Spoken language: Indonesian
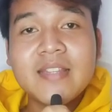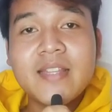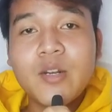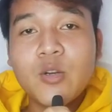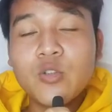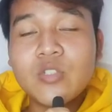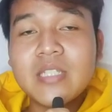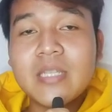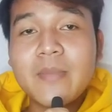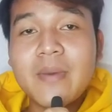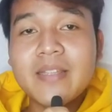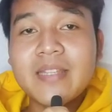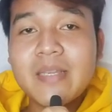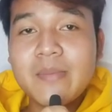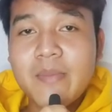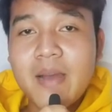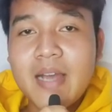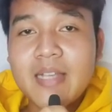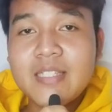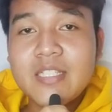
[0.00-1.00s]
Terus
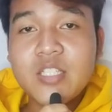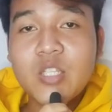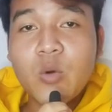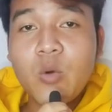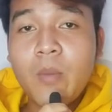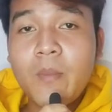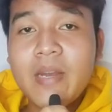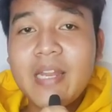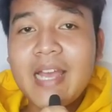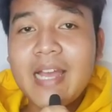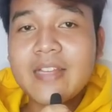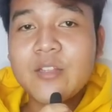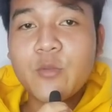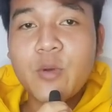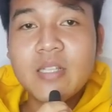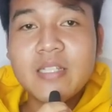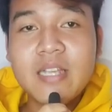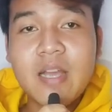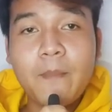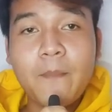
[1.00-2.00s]
tiba-tiba si cowok melihat
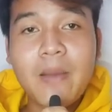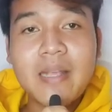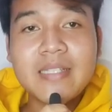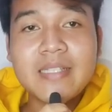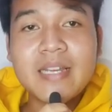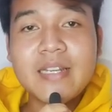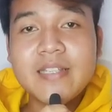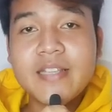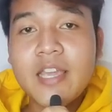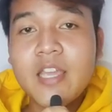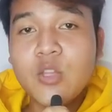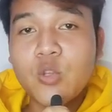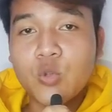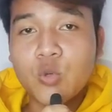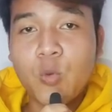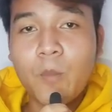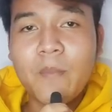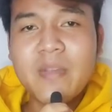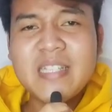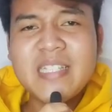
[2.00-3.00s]
wajah pacarnya
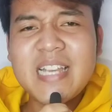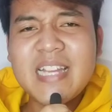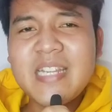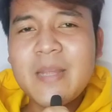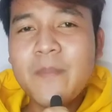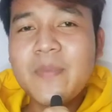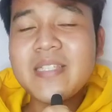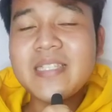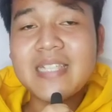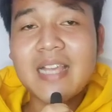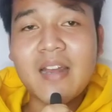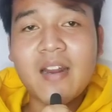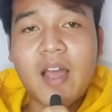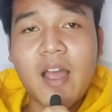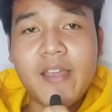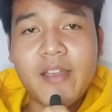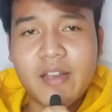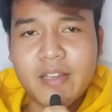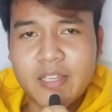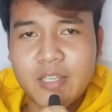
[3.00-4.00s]
itu menjadi besar
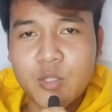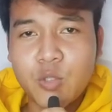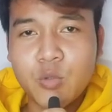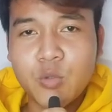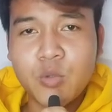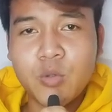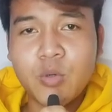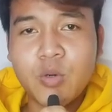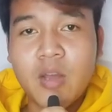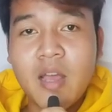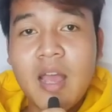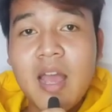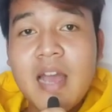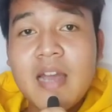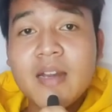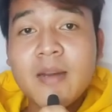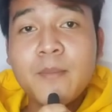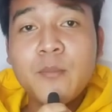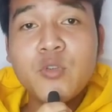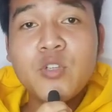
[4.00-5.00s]
kayak gitu.
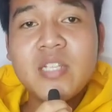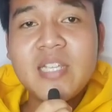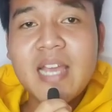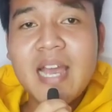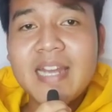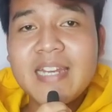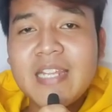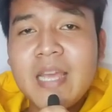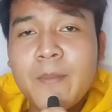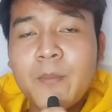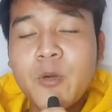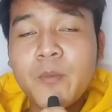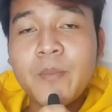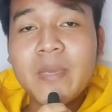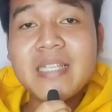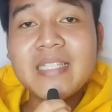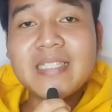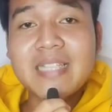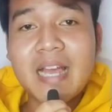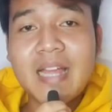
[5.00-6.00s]
Kemudian dia pun
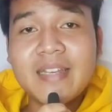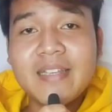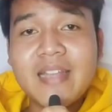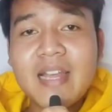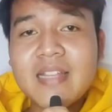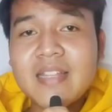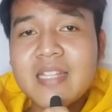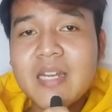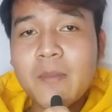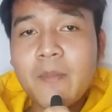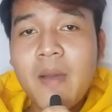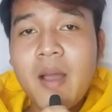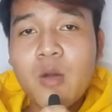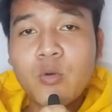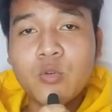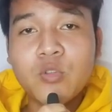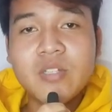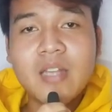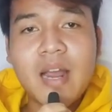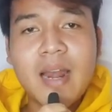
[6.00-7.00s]
pingsan dan
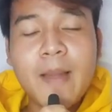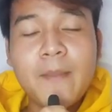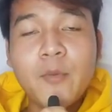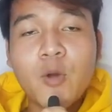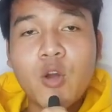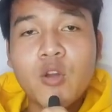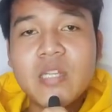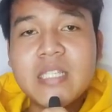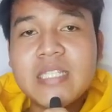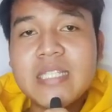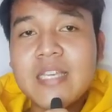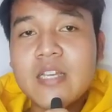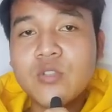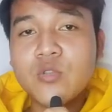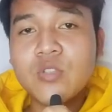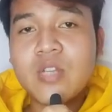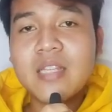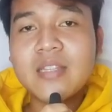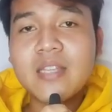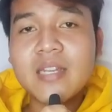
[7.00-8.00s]
terbangun dalam kondisi yang
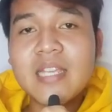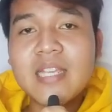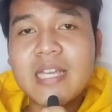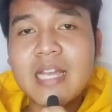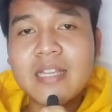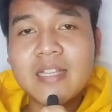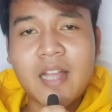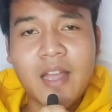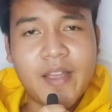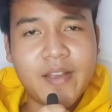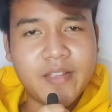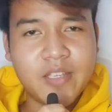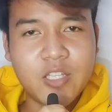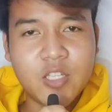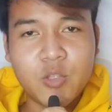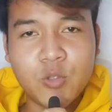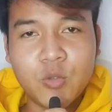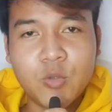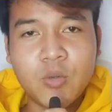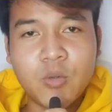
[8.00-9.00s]
sudah terikat kayak
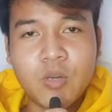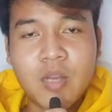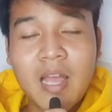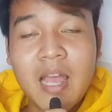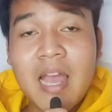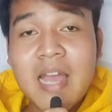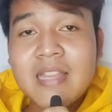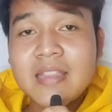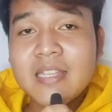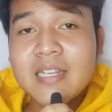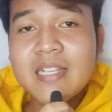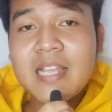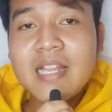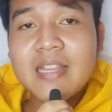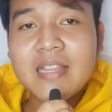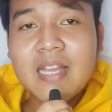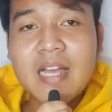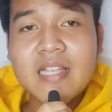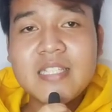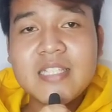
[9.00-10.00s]
gitu.
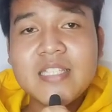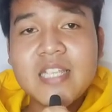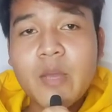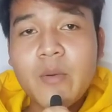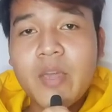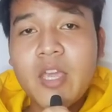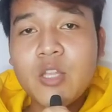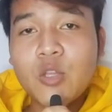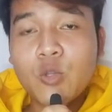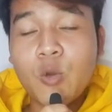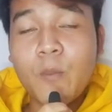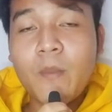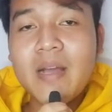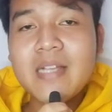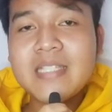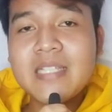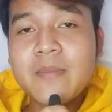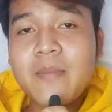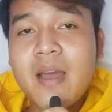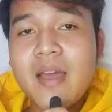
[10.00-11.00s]
Ternyata si cewek itu
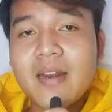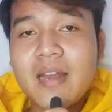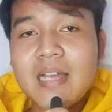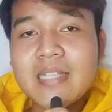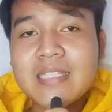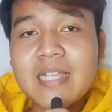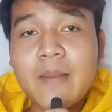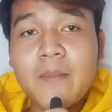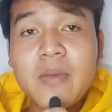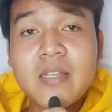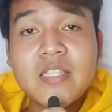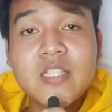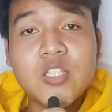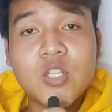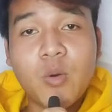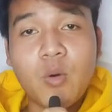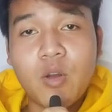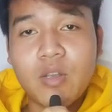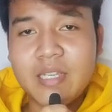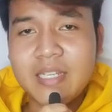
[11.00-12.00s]
masih marah sama si
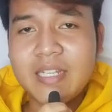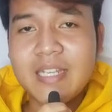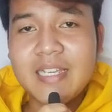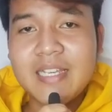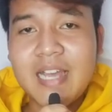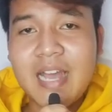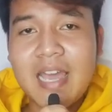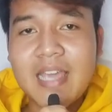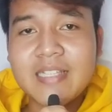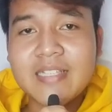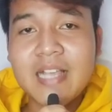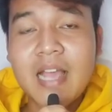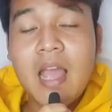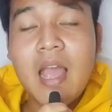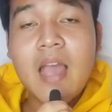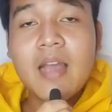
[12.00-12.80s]
cowok ini guys.